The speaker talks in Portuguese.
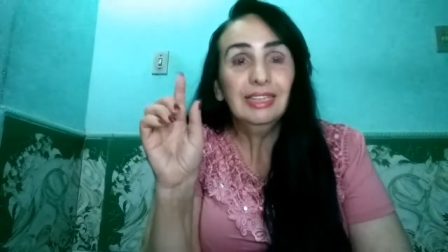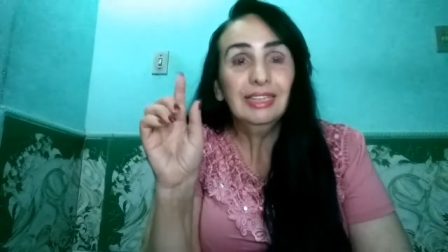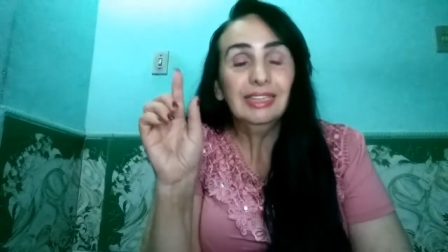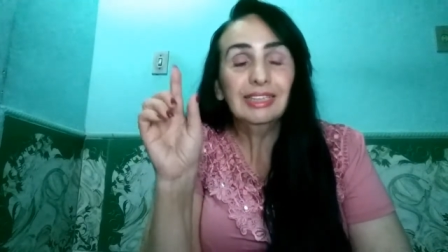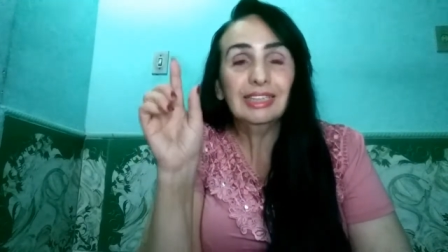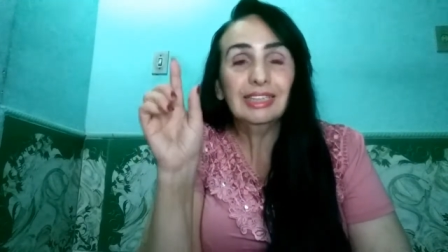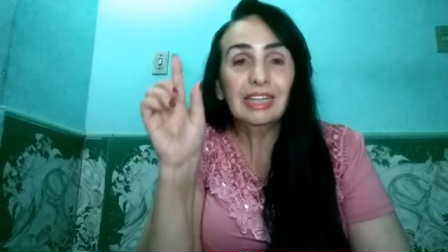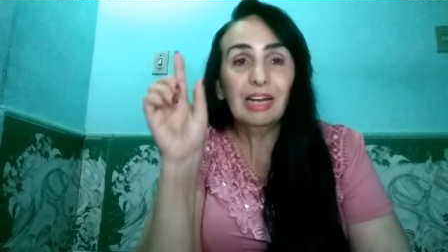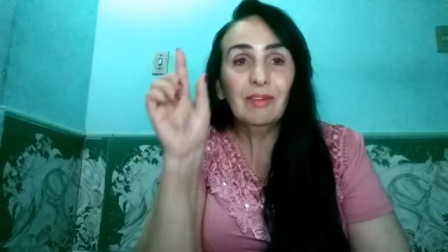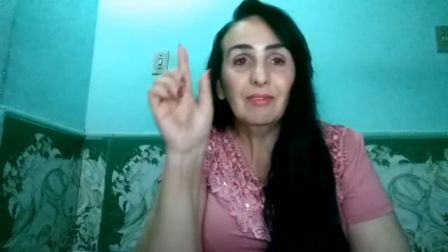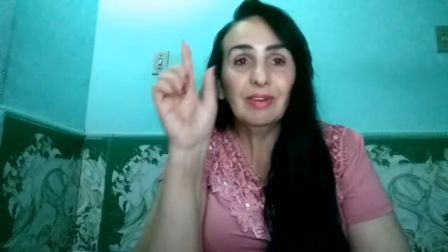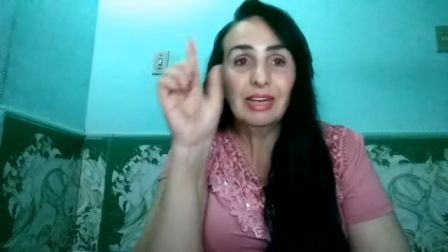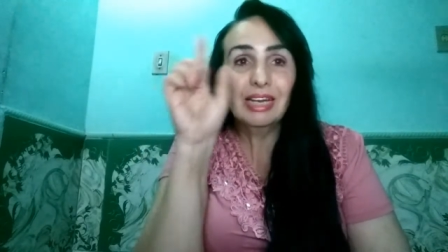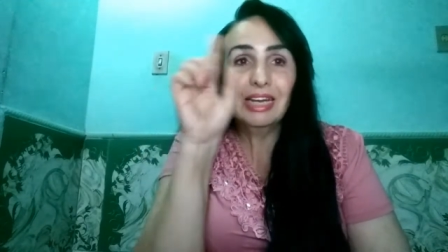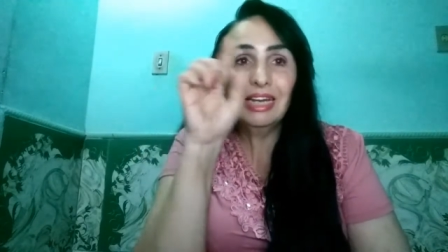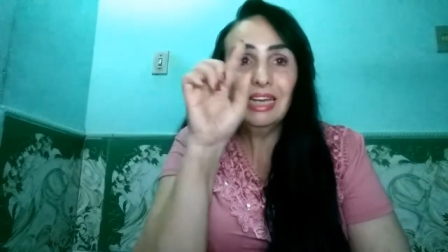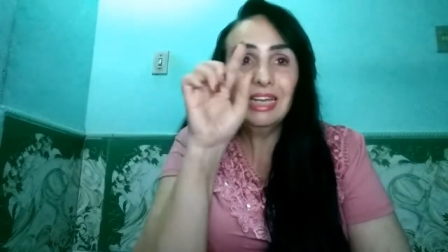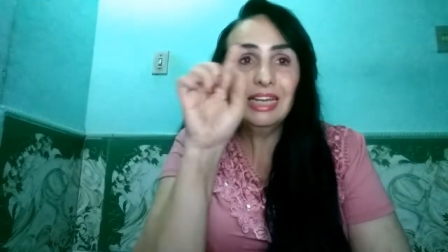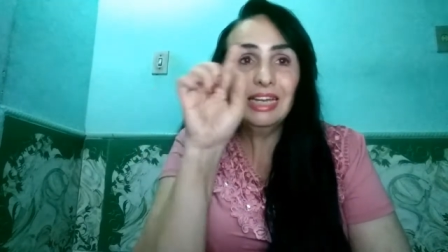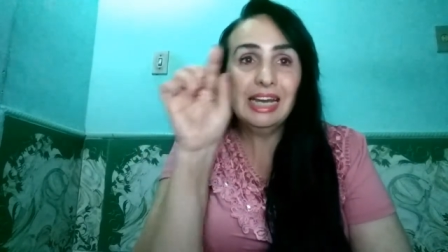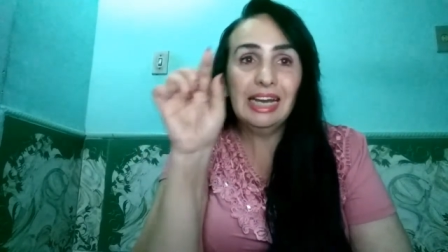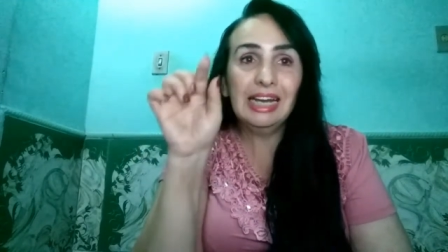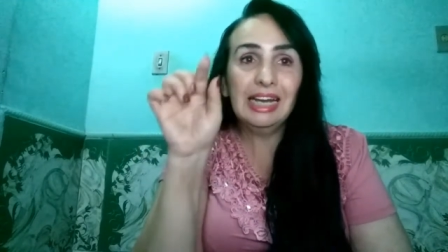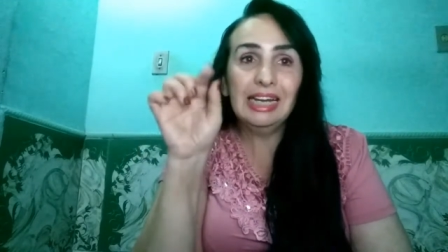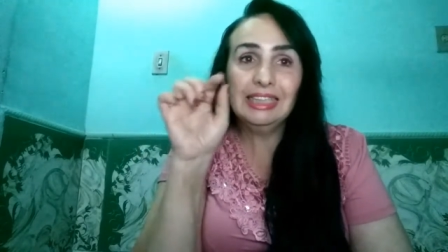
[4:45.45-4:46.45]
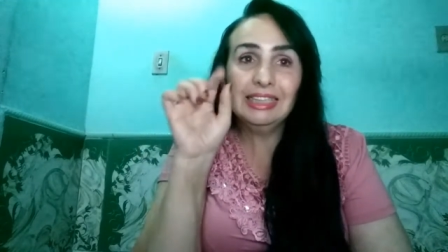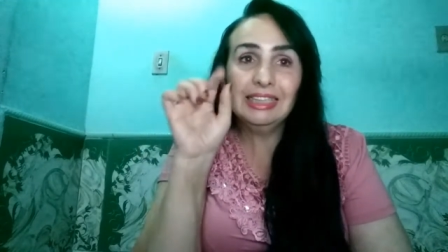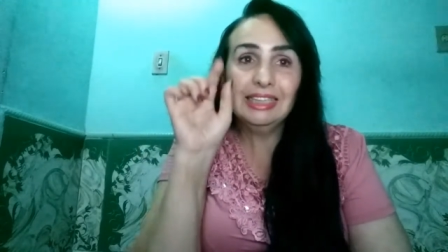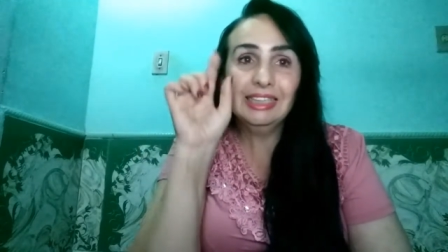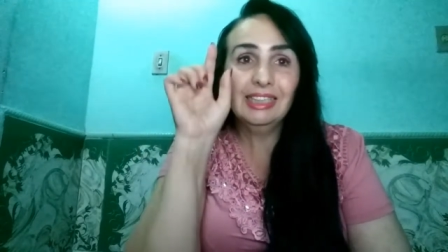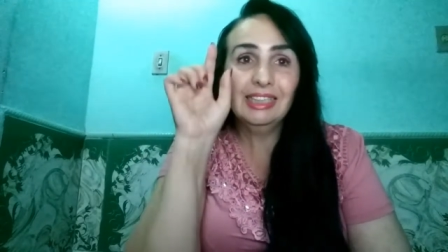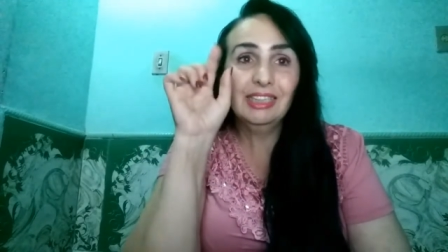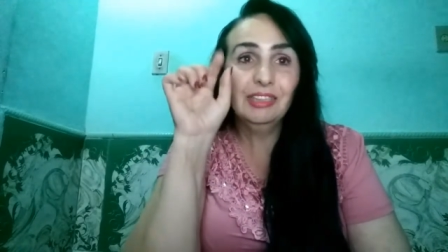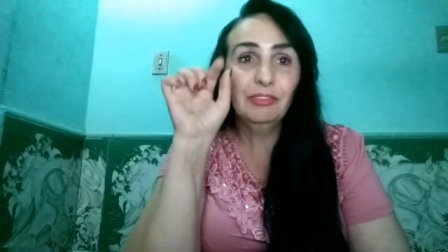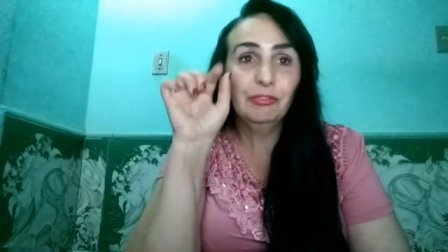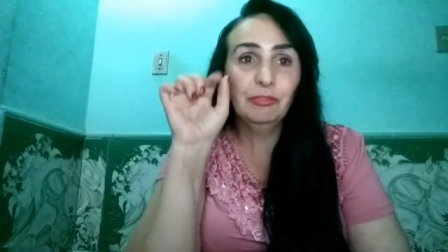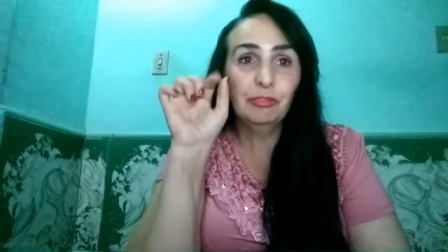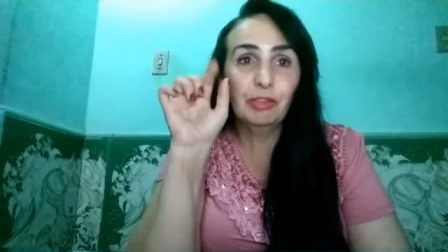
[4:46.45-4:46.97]
estava aquele
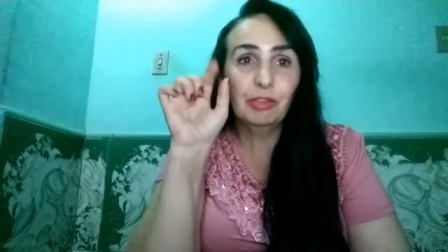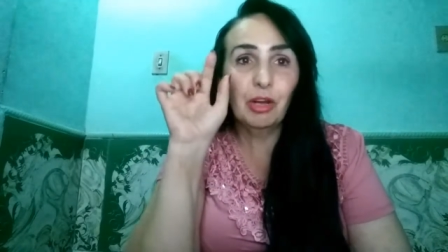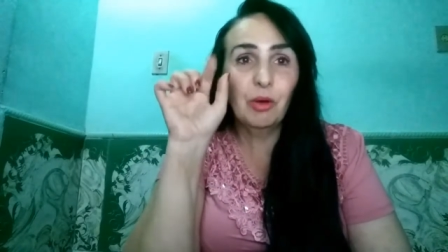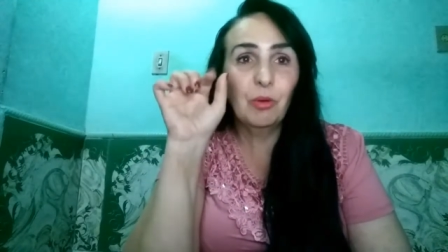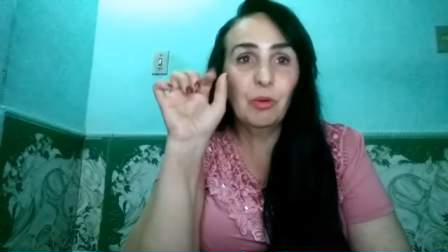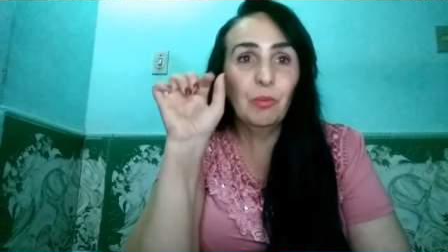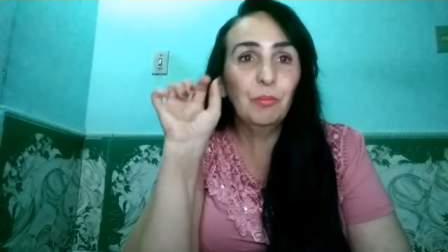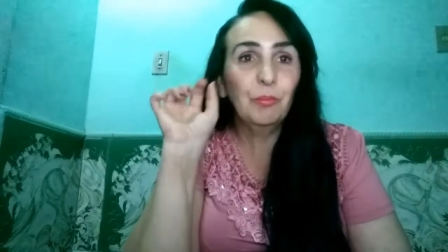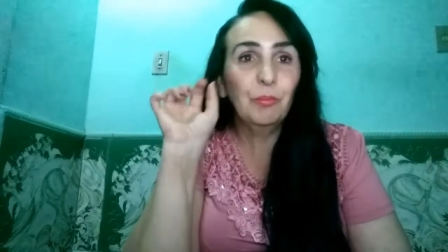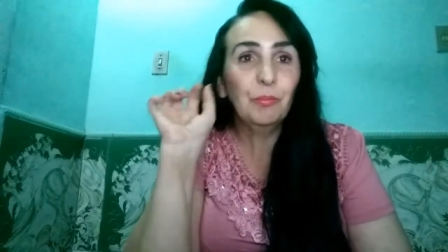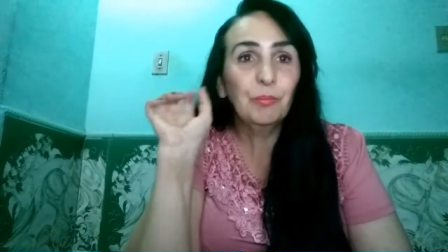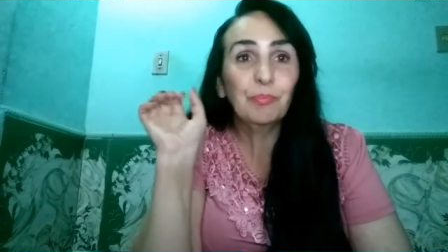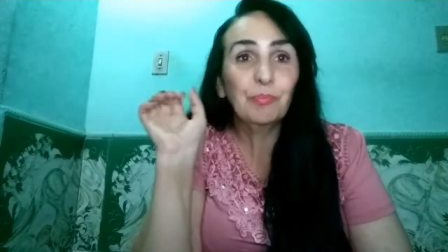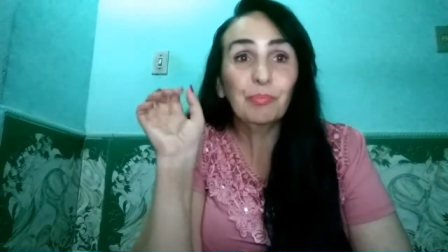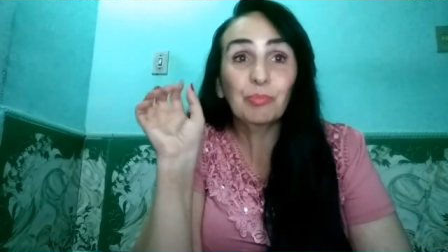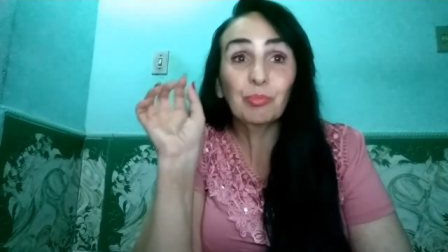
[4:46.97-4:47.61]
S cifrão,